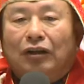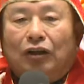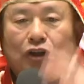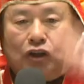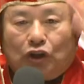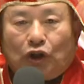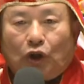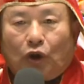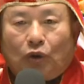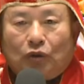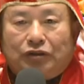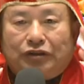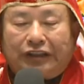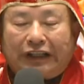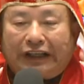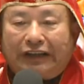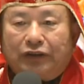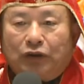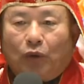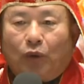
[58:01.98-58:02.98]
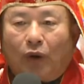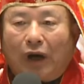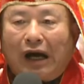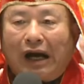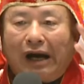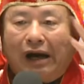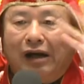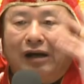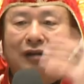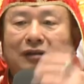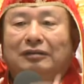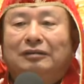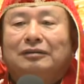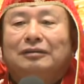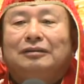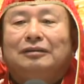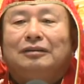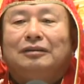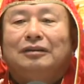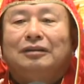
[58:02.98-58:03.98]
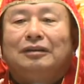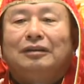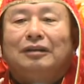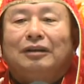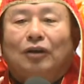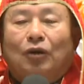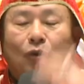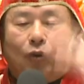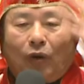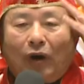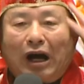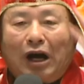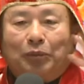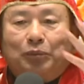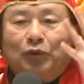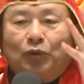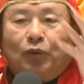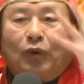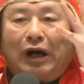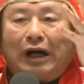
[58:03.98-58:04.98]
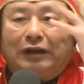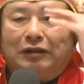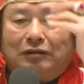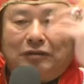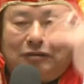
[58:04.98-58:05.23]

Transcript: 有钱花，花不完，